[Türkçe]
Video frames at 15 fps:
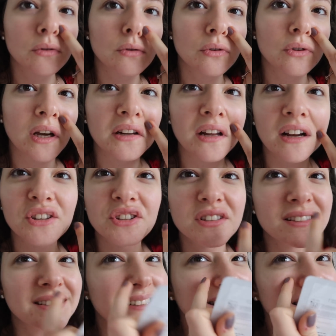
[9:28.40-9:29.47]
Şu yanak
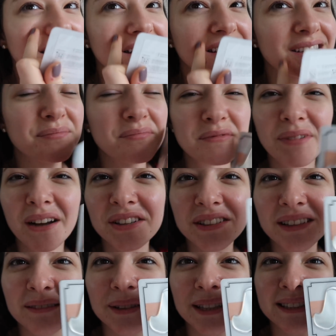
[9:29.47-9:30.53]
çizgisi için bir
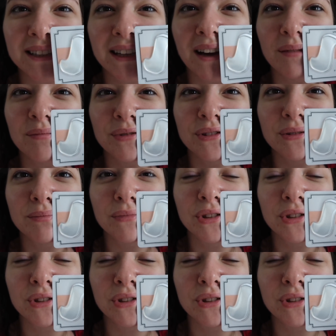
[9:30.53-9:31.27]
başka maske almıştım